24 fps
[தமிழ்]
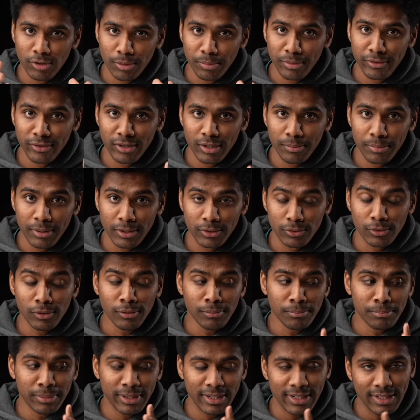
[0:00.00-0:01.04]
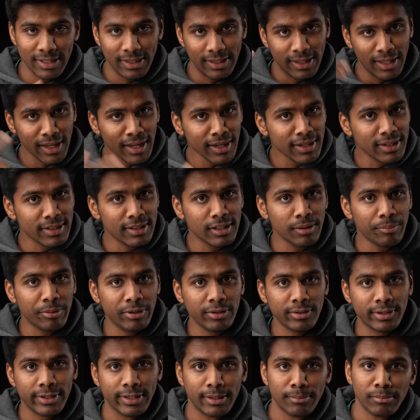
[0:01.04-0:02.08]
ஒன் பை ஒன்னாக பார்த்துருவோம் பட் ஏன் இந்த
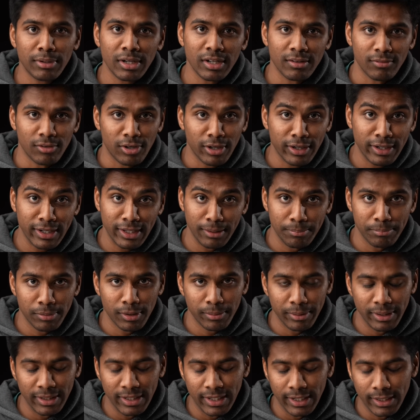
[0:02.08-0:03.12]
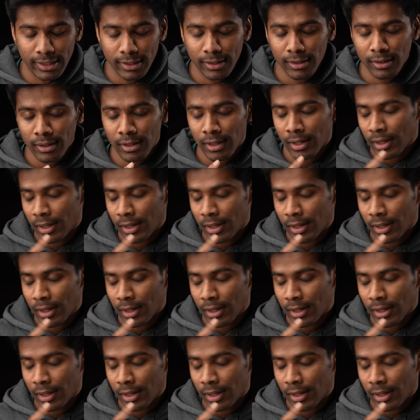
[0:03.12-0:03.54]
பர்டிகுலர் கிம்பிள் நான் வாங்கினேன் இப்போ அப்படின்னு கேட்டால்